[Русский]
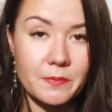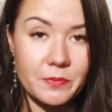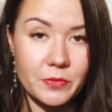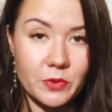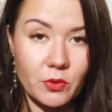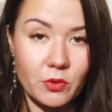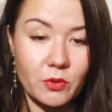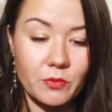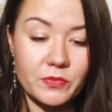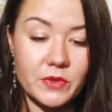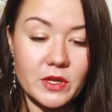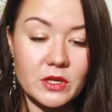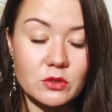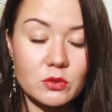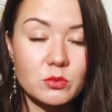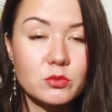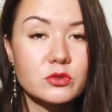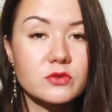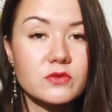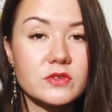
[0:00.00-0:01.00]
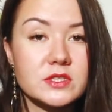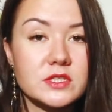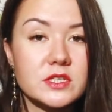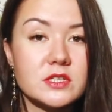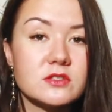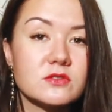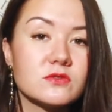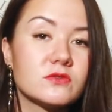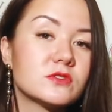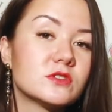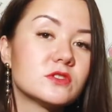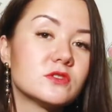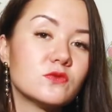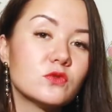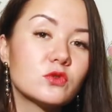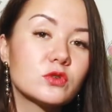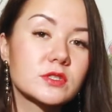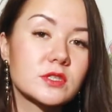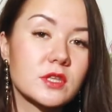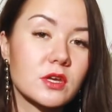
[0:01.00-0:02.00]
но оно будет воздействовать с
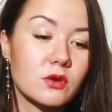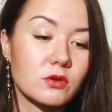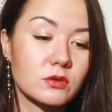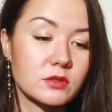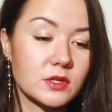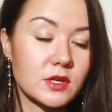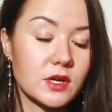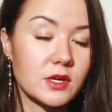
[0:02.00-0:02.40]
двух сторон,